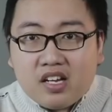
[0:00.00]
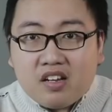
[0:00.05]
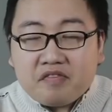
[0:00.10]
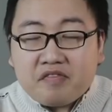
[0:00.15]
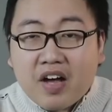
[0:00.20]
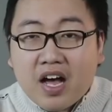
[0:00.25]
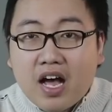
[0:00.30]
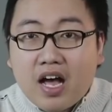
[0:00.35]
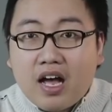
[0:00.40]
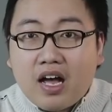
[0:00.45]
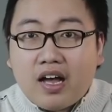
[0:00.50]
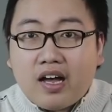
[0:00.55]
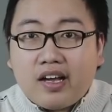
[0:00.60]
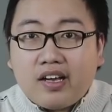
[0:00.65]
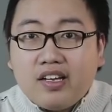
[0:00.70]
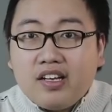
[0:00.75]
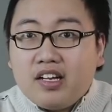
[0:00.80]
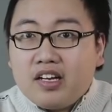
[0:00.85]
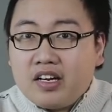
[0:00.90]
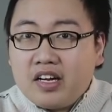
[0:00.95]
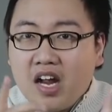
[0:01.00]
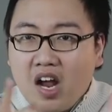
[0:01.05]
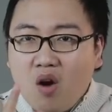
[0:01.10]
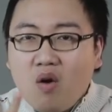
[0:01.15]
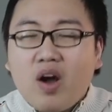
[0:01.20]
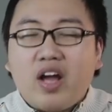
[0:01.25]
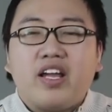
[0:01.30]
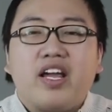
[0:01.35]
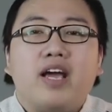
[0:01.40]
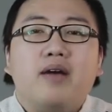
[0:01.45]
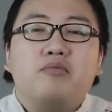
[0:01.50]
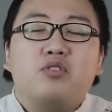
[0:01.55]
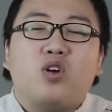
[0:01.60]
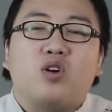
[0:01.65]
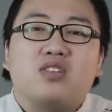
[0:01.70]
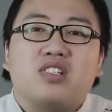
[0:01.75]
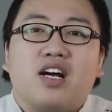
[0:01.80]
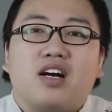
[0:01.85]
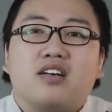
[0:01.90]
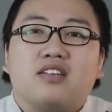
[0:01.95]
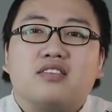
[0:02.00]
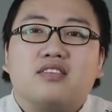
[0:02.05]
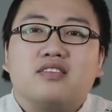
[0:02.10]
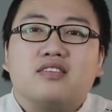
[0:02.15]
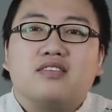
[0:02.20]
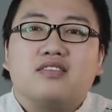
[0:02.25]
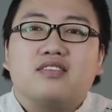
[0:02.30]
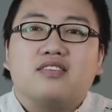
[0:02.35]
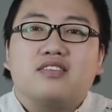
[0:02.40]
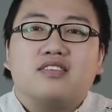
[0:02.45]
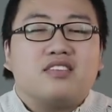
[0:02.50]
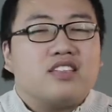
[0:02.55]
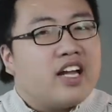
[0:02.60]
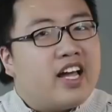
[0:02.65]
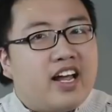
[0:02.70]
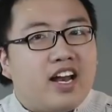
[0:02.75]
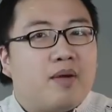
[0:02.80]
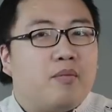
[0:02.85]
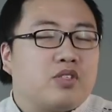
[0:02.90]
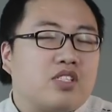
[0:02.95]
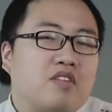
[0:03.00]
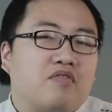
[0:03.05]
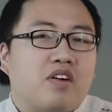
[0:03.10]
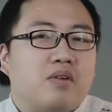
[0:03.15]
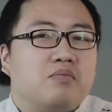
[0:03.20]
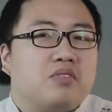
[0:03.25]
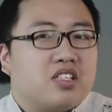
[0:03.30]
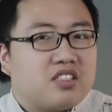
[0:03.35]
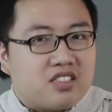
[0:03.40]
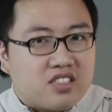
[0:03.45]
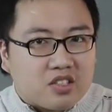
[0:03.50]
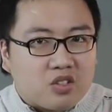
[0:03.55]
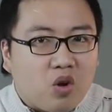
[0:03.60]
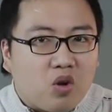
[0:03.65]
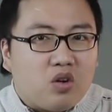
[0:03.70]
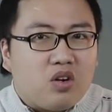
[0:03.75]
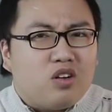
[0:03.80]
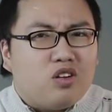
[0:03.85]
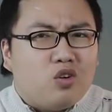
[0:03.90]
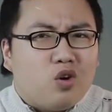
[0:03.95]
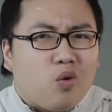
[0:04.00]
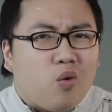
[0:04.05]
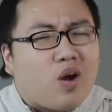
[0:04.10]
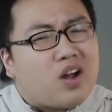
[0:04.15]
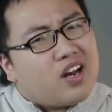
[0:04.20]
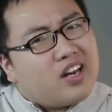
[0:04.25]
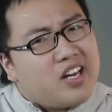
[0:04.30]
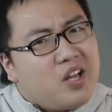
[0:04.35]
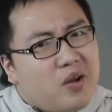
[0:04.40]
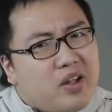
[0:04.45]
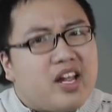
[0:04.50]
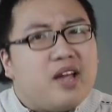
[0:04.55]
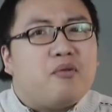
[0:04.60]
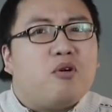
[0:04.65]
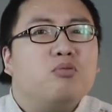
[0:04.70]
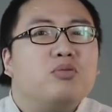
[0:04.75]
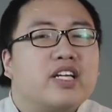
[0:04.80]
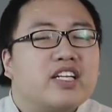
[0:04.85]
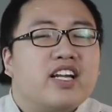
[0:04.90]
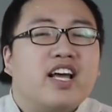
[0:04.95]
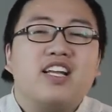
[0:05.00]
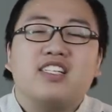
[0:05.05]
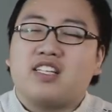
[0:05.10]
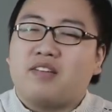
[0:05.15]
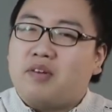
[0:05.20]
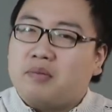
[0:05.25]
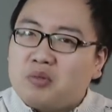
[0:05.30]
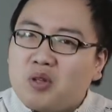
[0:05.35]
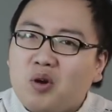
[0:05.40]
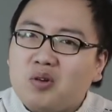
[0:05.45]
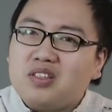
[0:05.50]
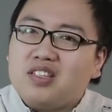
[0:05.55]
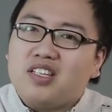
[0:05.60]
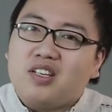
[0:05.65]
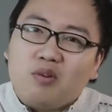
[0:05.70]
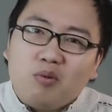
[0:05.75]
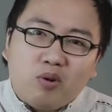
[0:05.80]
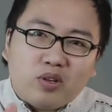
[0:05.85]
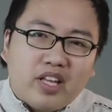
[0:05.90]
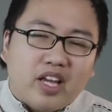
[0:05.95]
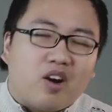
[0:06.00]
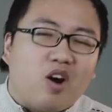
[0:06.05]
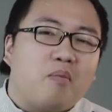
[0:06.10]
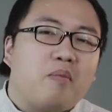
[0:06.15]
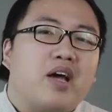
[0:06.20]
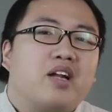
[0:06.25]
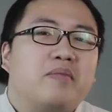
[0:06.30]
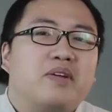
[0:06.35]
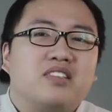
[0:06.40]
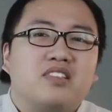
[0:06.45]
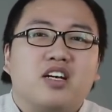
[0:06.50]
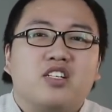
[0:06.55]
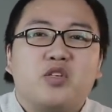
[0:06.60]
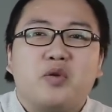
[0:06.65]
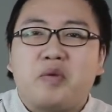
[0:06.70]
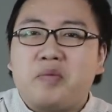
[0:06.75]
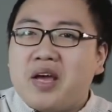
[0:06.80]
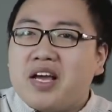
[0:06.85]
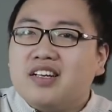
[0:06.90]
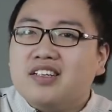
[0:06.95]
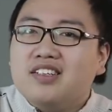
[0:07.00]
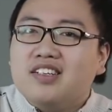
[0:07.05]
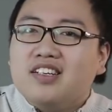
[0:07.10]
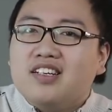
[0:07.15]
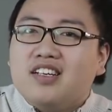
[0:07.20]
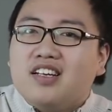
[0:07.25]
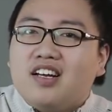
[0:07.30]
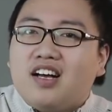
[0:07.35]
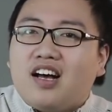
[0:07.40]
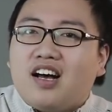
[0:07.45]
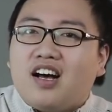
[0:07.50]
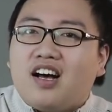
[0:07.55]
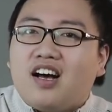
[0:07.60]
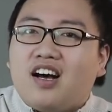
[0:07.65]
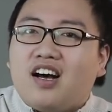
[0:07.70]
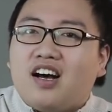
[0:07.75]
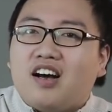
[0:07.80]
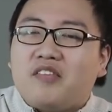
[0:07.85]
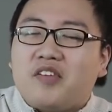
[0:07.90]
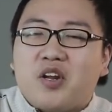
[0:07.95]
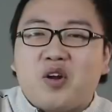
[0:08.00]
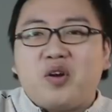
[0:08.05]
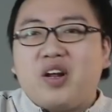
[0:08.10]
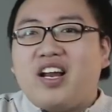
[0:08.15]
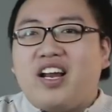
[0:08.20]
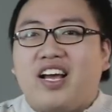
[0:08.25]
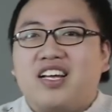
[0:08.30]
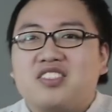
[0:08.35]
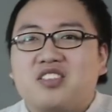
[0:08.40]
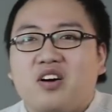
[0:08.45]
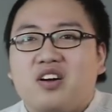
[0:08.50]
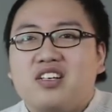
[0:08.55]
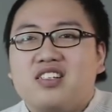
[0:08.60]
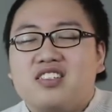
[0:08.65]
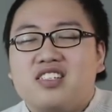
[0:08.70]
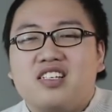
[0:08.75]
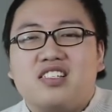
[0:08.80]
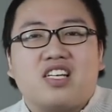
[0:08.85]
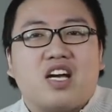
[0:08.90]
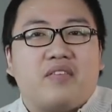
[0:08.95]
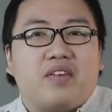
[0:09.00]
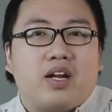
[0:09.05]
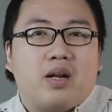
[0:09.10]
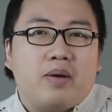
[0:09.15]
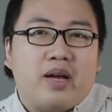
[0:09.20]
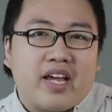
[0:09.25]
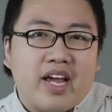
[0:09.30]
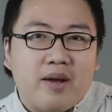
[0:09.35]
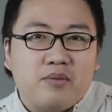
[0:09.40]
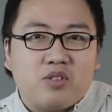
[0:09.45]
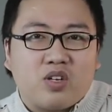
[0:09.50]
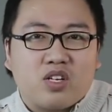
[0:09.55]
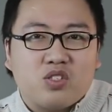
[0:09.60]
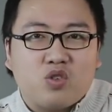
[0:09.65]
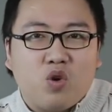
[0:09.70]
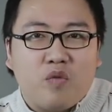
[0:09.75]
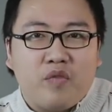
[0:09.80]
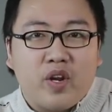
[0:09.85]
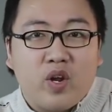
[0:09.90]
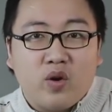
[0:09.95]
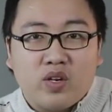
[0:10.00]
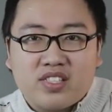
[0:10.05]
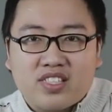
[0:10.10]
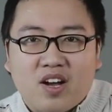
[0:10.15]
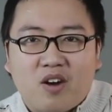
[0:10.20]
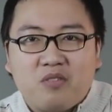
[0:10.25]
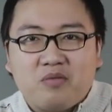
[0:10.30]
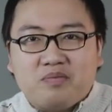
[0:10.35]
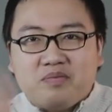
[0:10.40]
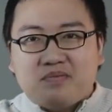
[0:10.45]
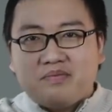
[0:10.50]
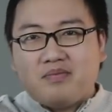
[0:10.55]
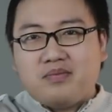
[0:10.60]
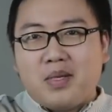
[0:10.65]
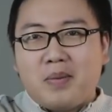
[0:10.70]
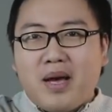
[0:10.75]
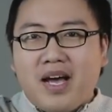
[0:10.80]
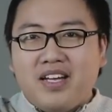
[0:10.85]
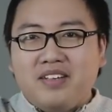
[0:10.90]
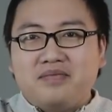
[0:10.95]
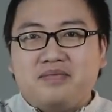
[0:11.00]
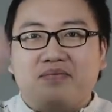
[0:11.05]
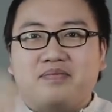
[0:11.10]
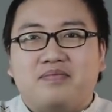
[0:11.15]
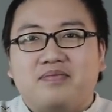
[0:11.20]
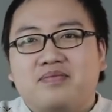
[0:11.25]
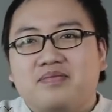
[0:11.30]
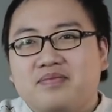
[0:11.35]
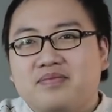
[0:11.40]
Và nếu anh em cho rằng đây là một sản phẩm chưa thực sự tốt hoặc là nếu anh em cũng thấy đây là sản phẩm tốt thì cũng có thể comment bên dưới cho mình biết. À, video này là hết rồi. Xin chào và hẹn gặp lại anh em trong các số video lần sau. Bye bye.